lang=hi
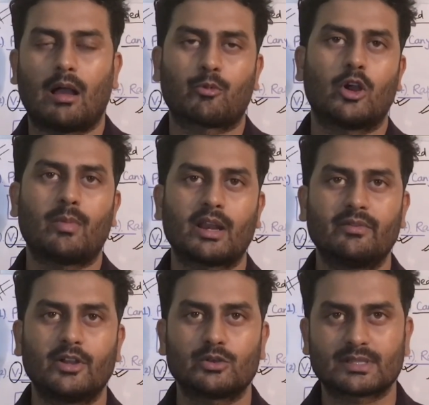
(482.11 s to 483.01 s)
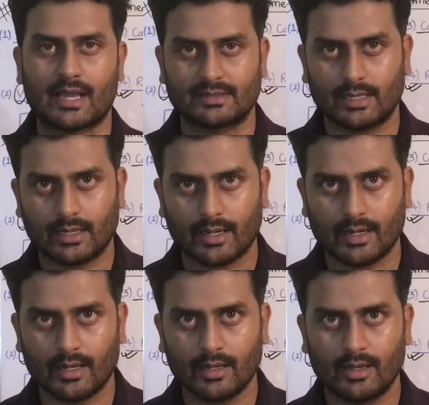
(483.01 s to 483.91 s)
आपको हमारे वीडियोस कैसे लग
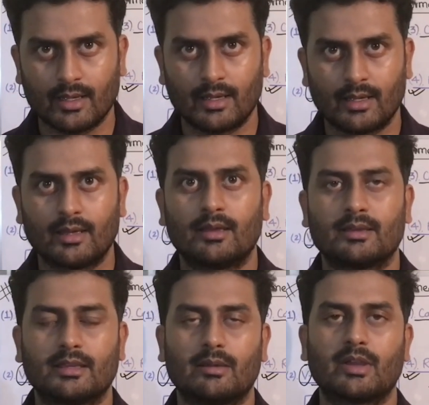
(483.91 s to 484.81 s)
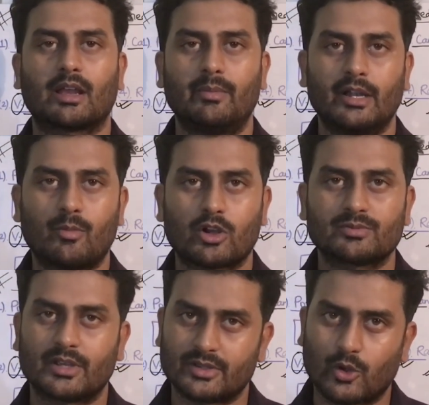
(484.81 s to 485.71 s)
रहे हैं ये हमें कमेंट
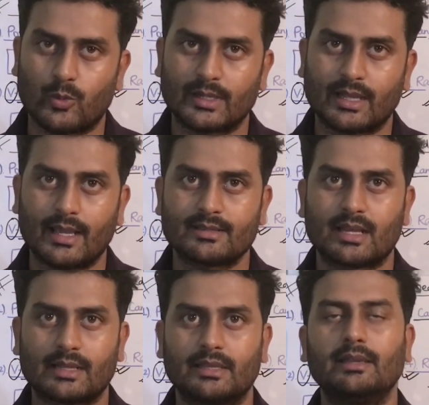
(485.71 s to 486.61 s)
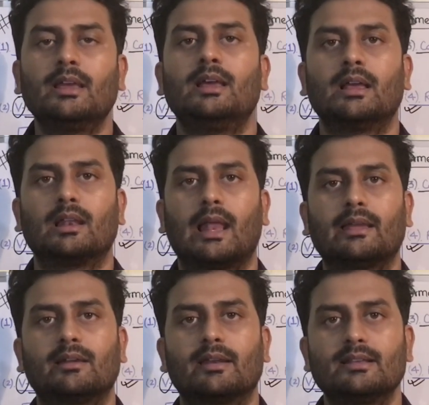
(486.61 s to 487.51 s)
बॉक्स में ज़रूर बताएं साथ ही
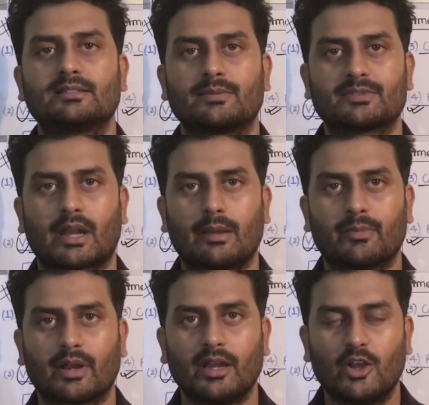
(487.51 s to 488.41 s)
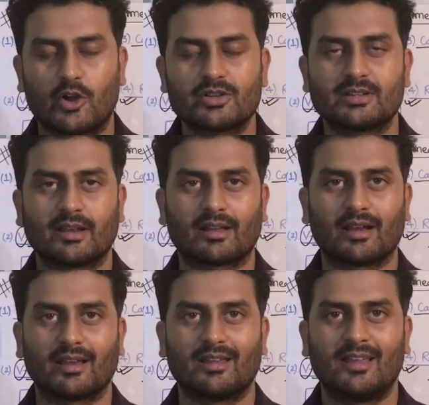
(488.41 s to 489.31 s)
लाइक करें सब्सक्राइब करें और शेयर
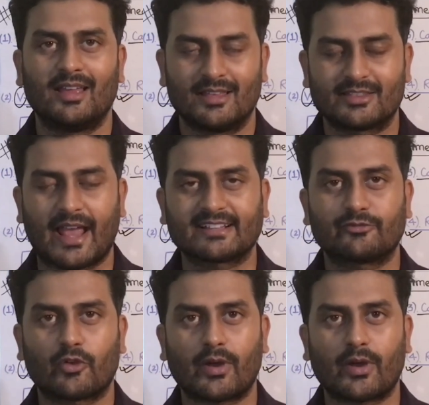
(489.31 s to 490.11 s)
करें थैंक्स फॉर